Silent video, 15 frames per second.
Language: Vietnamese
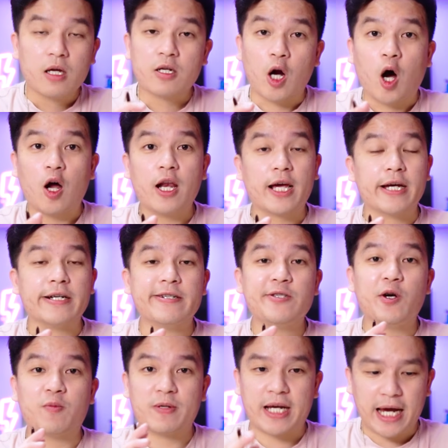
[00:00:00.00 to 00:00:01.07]
đó là cái ứng
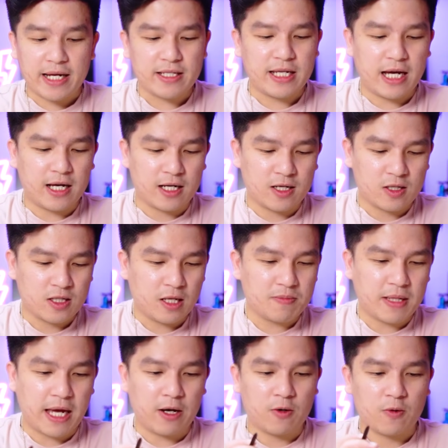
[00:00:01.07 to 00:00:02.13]
dụng khác nha
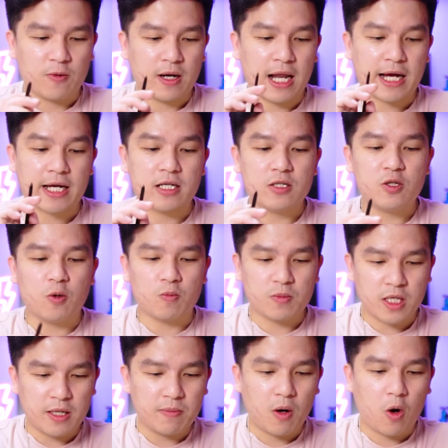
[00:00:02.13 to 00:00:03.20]
tiếp theo là cái ứng dụng
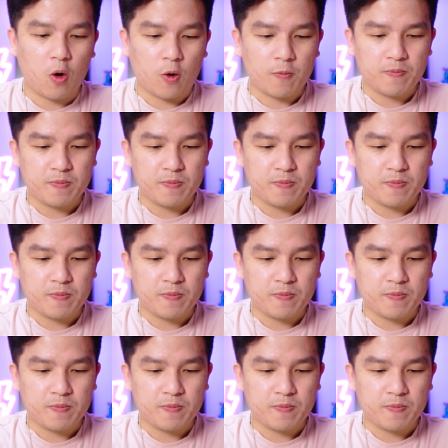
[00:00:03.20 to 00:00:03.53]
Timo